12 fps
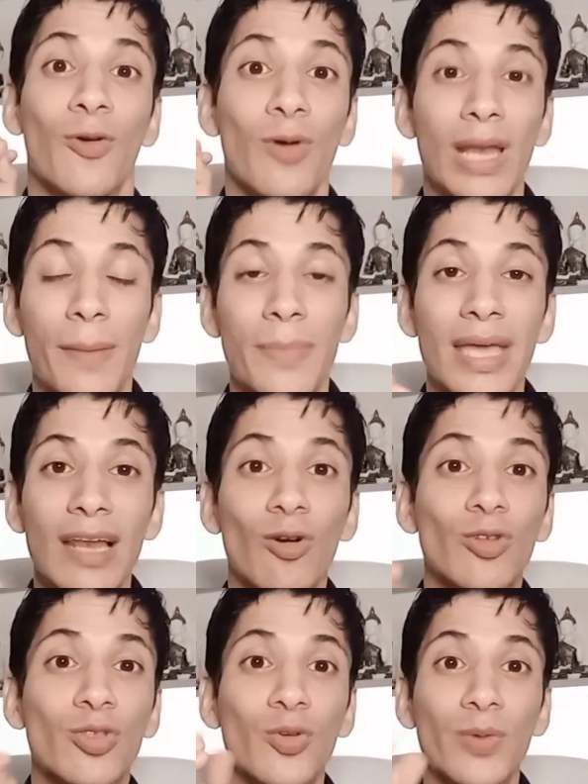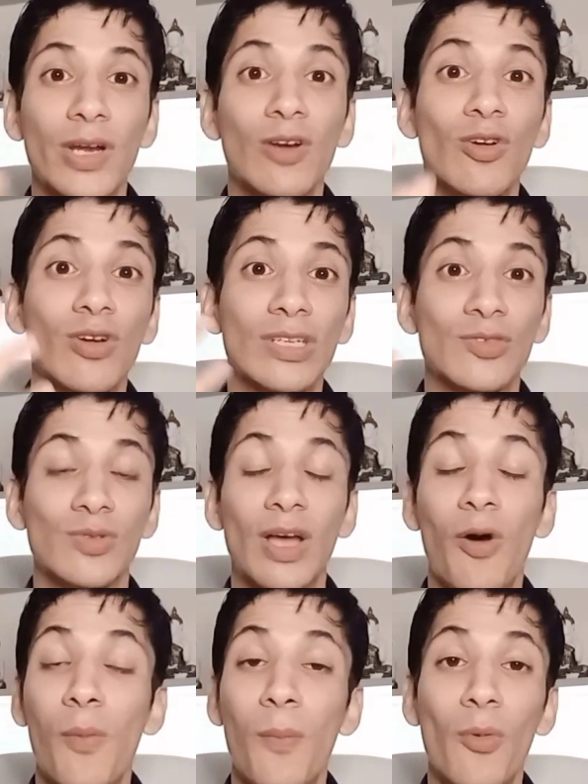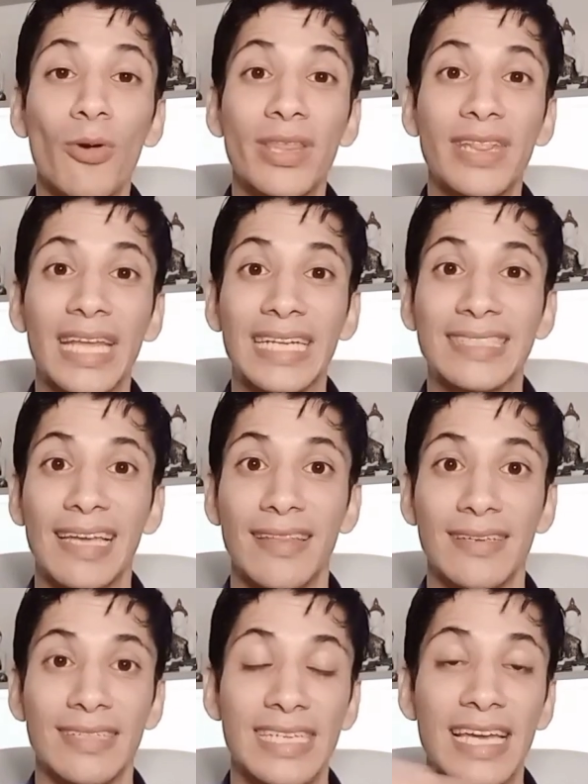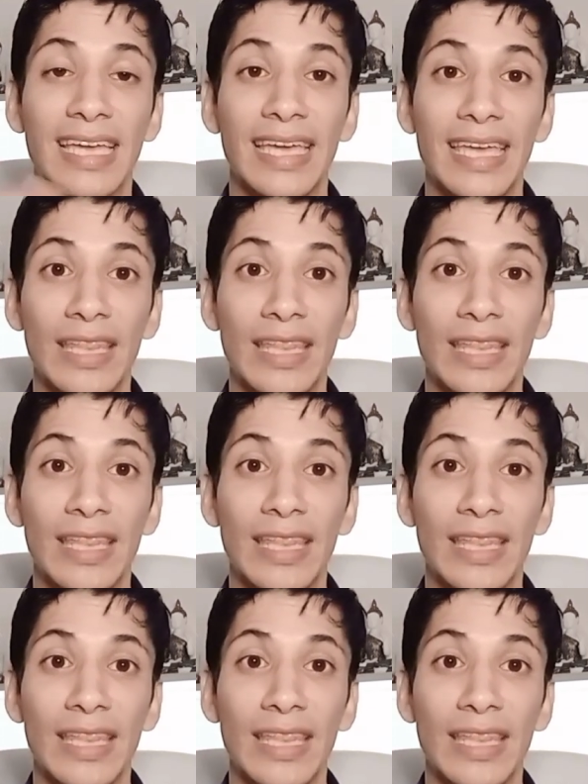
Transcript: con la miel obtuvieron los resultados muy interesantes y es